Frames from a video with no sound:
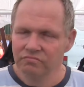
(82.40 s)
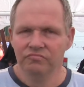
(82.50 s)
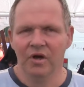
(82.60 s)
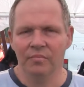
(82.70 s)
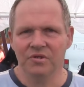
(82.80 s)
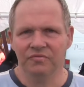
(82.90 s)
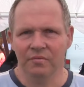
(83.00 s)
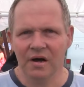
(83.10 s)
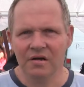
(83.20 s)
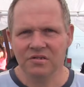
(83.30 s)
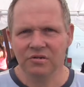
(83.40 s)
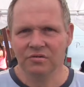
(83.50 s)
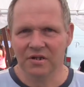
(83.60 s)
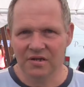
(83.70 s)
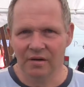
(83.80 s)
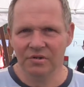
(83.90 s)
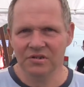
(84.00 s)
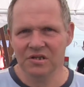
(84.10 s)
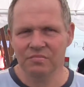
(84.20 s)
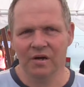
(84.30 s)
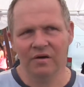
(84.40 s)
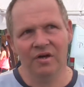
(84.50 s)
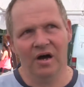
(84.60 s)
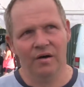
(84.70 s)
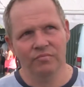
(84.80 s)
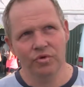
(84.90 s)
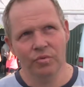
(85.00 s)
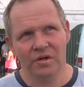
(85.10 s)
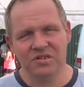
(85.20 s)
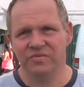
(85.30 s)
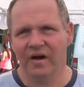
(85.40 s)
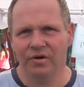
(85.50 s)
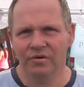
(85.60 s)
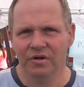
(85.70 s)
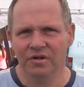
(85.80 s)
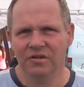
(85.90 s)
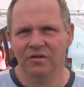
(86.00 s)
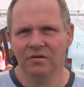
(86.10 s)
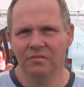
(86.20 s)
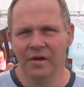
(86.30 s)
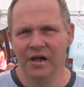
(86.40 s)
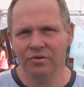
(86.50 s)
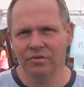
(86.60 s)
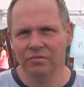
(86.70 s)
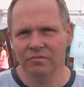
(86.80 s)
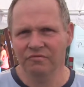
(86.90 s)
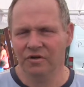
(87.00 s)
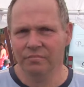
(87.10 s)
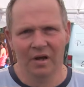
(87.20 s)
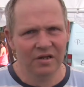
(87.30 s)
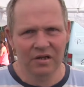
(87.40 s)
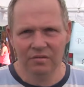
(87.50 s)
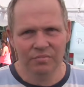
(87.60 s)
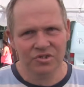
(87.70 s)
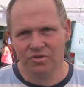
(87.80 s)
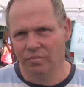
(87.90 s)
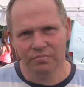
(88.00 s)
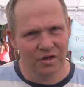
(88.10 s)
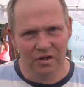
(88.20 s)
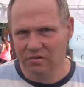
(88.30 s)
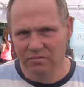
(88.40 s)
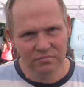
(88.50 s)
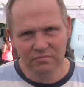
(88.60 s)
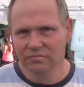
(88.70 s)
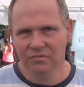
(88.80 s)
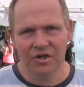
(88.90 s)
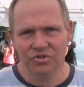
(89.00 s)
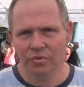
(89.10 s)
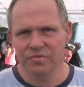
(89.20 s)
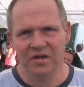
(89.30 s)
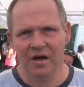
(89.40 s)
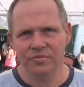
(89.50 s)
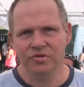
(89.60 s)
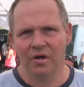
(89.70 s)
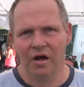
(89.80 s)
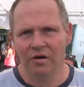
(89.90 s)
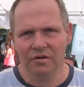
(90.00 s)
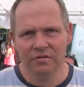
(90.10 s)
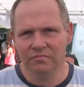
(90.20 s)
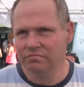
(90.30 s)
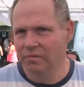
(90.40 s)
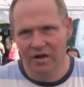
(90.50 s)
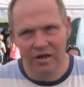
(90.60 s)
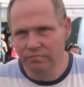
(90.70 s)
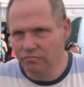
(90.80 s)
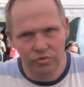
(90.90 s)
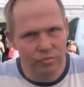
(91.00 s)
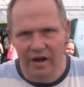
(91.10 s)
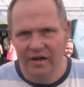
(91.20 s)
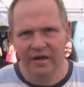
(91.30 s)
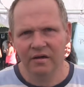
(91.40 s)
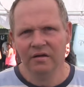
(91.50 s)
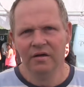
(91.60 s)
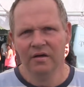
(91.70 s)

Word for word: wir haben gesagt, wir machen es, das haben wir dieses Mal. Wir haben über 200 Meldungen von Berlin bis Krumke, ringsrum Zerbst, Angern, Barlem, überall her